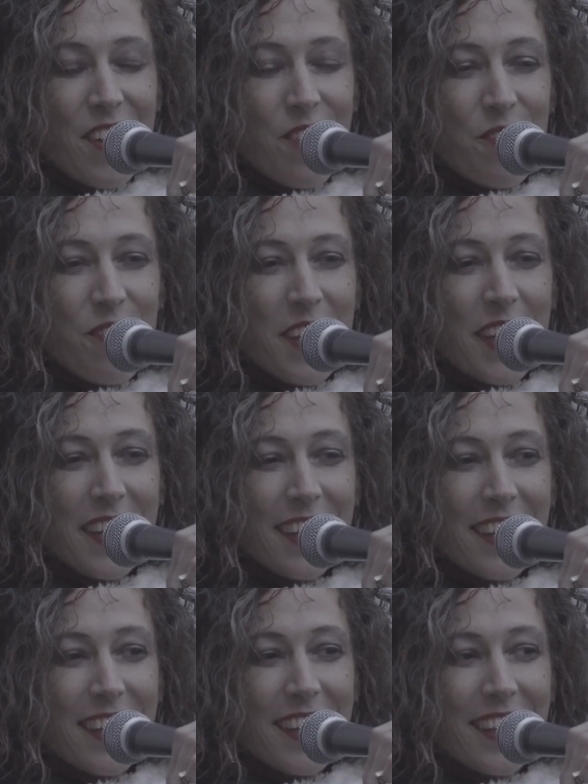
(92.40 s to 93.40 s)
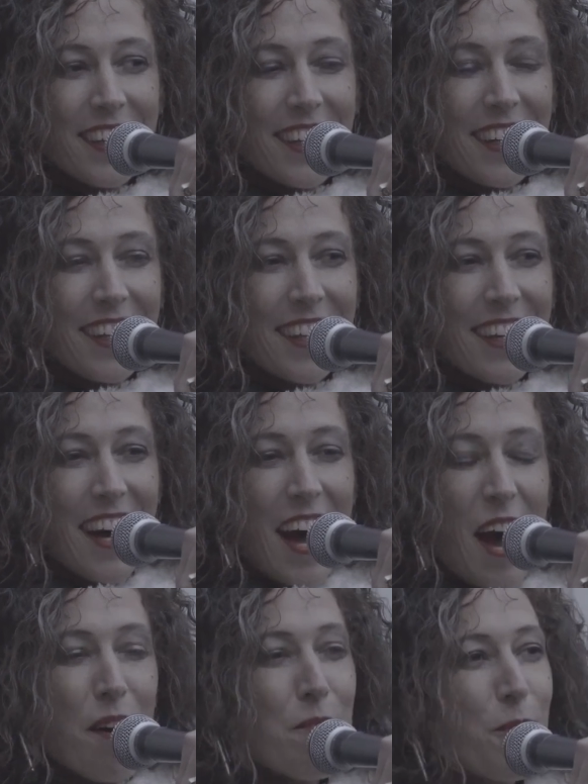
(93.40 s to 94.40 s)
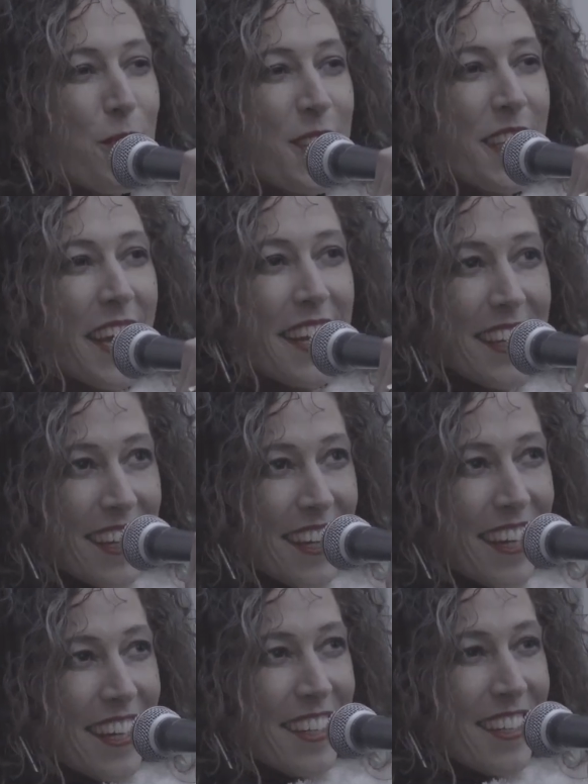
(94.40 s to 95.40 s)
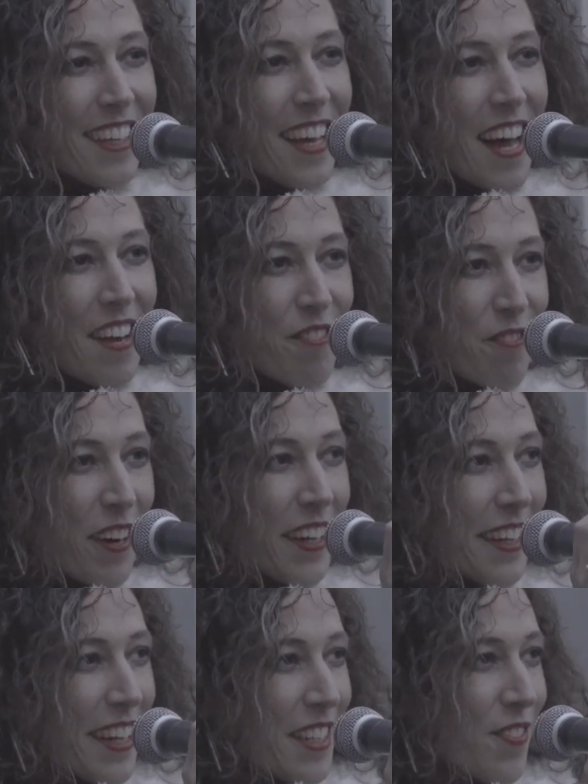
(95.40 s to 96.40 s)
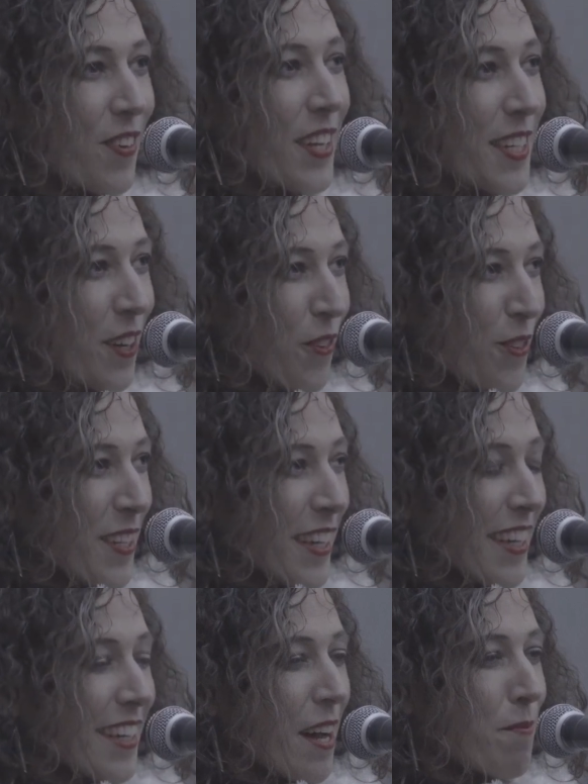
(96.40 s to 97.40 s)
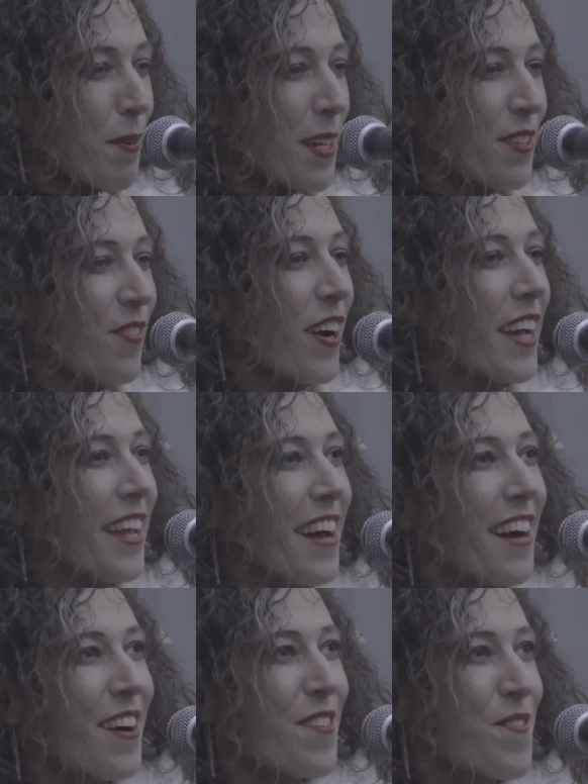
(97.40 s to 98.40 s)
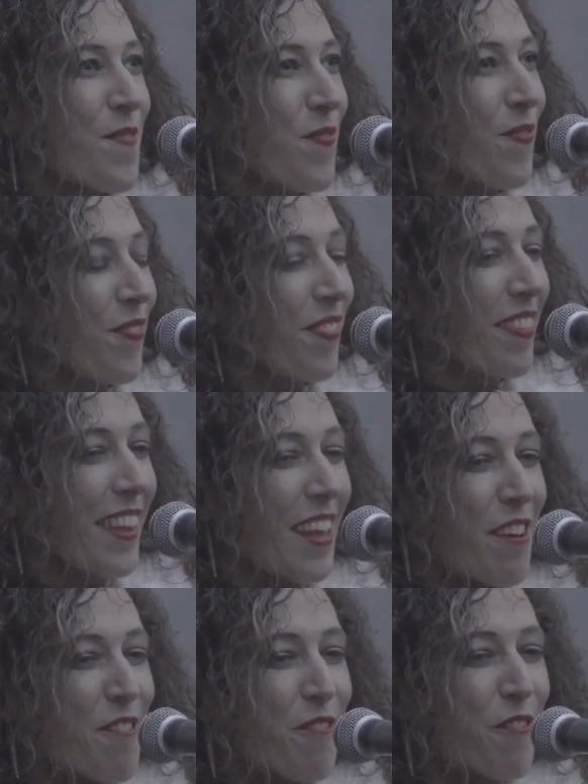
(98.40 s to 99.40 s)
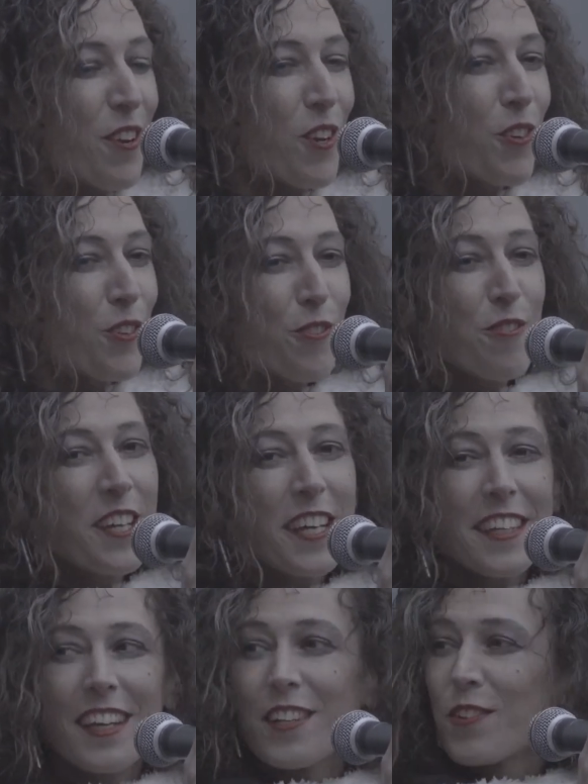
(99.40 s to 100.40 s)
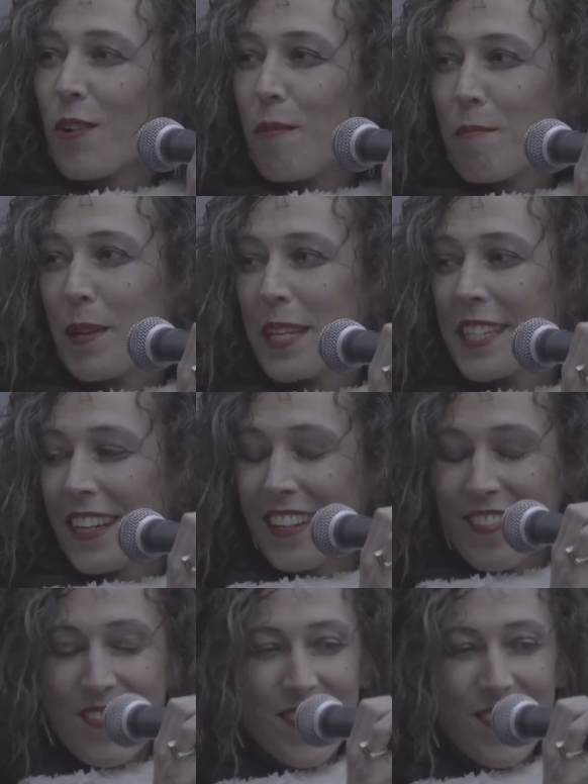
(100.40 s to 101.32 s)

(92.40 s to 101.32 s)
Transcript: Wir haben uns kennengelernt Anfang der 2000er. Damals war er philosophierender Trompeter